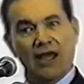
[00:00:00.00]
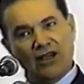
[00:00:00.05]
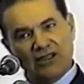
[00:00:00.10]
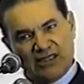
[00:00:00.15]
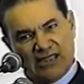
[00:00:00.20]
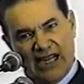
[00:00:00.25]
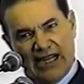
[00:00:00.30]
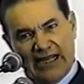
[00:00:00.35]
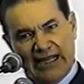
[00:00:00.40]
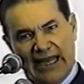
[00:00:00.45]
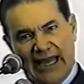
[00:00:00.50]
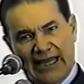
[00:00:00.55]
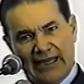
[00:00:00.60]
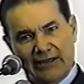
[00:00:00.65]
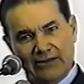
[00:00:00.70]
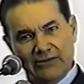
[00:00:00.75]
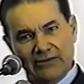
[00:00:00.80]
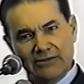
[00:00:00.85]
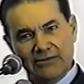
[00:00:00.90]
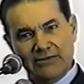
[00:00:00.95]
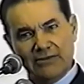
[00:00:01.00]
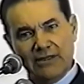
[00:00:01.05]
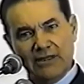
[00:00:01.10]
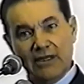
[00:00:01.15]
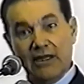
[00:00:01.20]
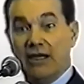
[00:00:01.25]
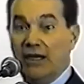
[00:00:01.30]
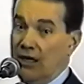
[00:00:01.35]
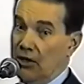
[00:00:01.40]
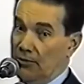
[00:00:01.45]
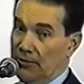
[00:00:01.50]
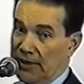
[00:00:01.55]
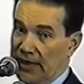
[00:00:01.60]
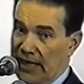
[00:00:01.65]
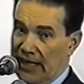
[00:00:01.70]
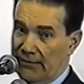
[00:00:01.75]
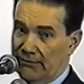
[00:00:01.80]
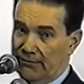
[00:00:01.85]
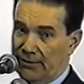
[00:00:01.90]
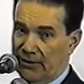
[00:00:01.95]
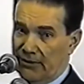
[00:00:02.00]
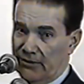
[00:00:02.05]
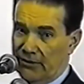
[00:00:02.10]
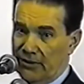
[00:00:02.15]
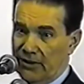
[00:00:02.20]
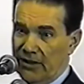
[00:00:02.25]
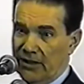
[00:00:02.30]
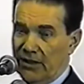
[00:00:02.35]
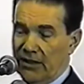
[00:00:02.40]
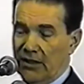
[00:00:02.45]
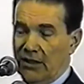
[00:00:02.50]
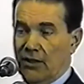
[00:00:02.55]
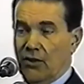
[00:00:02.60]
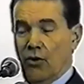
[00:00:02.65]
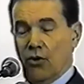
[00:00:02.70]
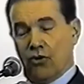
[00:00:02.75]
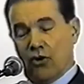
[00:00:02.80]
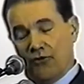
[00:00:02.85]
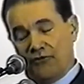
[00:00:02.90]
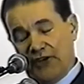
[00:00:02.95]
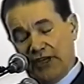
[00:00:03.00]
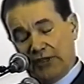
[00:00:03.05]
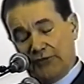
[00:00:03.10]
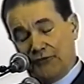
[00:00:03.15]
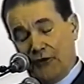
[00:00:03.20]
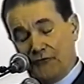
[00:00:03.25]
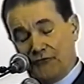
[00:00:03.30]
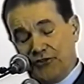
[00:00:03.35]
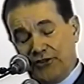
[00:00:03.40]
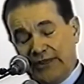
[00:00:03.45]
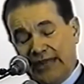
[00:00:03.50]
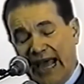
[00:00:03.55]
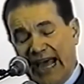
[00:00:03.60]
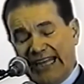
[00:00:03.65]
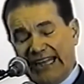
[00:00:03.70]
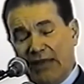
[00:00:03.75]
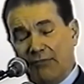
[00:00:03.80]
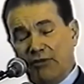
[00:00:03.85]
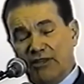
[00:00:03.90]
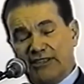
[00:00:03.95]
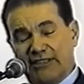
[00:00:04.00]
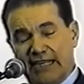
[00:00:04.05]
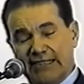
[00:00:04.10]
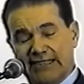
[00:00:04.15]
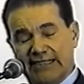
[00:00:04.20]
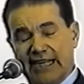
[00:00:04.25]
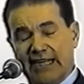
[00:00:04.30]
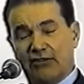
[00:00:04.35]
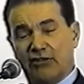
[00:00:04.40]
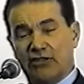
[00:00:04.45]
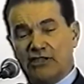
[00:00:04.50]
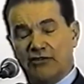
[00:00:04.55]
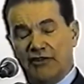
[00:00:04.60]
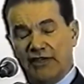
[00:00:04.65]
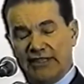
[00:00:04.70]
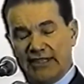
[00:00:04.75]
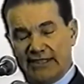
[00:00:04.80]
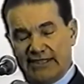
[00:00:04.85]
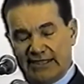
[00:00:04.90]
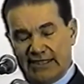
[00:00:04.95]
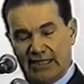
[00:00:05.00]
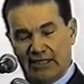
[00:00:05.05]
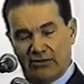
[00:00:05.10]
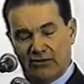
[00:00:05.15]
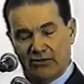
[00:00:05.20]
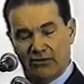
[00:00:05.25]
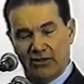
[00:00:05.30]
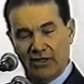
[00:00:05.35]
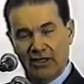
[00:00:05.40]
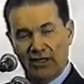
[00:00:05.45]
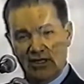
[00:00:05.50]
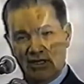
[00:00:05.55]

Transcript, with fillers: Eu disse: É claro. Eu me lembro, o convento foi fundado em 1625,